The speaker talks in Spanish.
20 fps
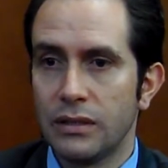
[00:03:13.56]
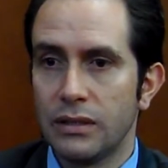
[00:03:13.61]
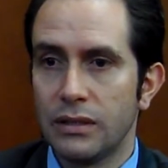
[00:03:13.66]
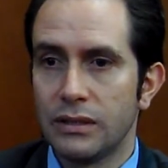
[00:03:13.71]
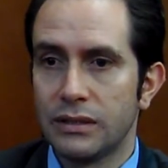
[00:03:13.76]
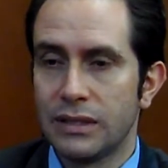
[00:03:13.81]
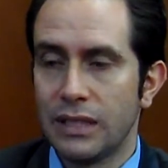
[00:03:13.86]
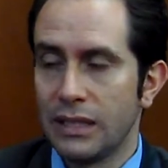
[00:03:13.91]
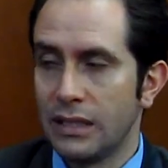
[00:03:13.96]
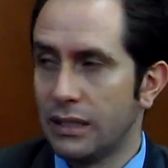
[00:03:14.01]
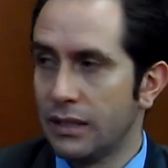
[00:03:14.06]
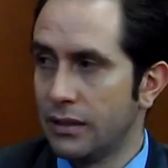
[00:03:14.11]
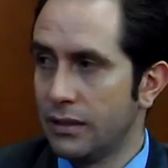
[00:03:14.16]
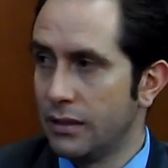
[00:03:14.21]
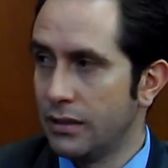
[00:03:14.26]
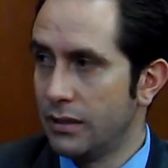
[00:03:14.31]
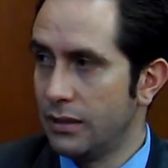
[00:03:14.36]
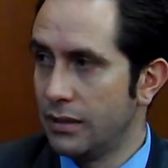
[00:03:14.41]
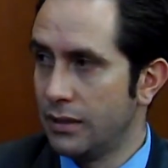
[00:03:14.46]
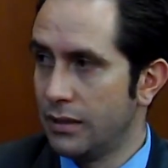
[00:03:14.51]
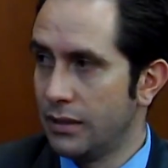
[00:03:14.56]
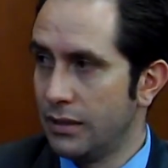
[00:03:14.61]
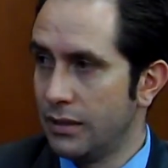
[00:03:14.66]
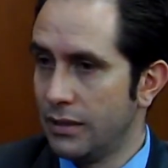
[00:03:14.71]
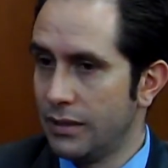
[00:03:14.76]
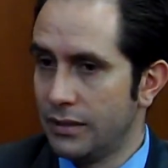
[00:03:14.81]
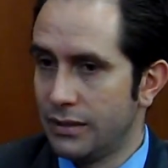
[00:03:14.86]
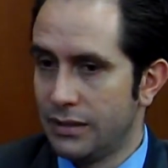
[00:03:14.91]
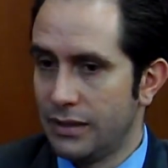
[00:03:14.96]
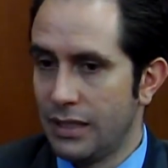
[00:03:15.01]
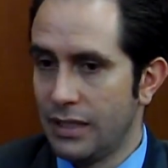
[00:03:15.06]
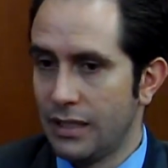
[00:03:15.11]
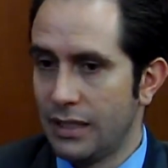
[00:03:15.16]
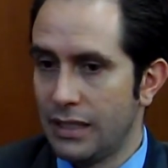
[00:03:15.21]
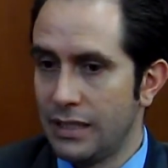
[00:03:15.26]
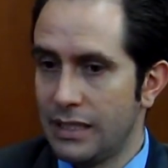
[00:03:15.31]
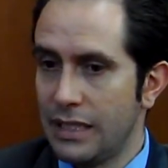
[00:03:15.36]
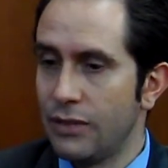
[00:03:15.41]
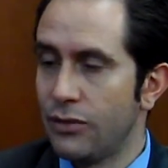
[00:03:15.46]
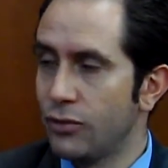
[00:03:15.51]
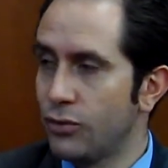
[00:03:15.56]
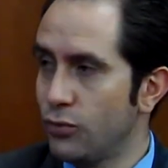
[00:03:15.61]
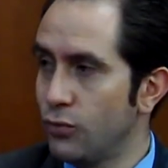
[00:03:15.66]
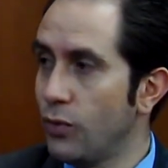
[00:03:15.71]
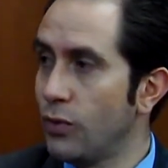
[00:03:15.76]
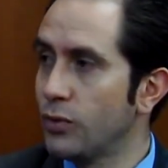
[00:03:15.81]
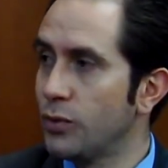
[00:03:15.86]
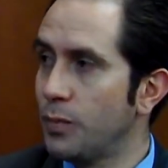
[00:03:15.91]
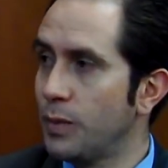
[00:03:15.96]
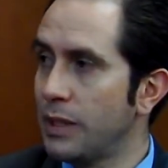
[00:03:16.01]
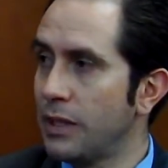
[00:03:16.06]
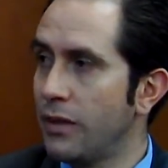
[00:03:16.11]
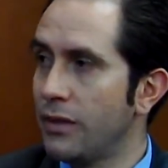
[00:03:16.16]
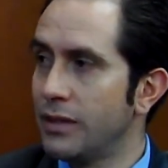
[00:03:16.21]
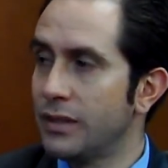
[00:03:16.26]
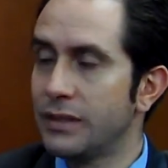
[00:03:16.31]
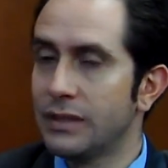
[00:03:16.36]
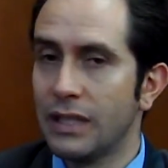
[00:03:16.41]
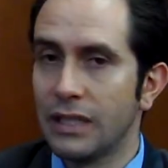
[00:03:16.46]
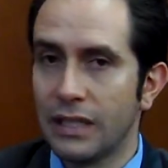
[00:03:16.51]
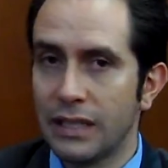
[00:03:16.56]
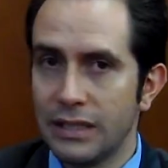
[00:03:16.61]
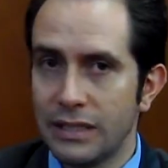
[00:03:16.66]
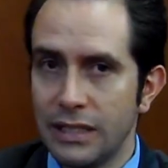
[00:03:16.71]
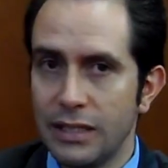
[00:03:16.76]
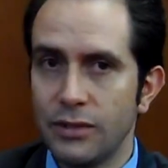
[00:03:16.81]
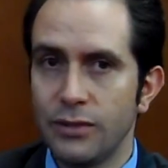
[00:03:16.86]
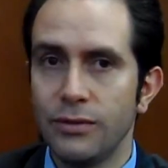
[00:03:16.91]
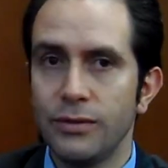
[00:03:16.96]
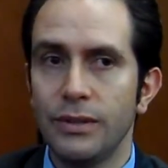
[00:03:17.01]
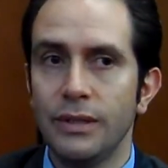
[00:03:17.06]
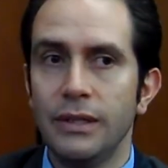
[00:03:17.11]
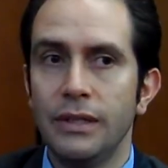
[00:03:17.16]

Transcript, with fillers: están, están creciendo, esos nuevos operadores están creciendo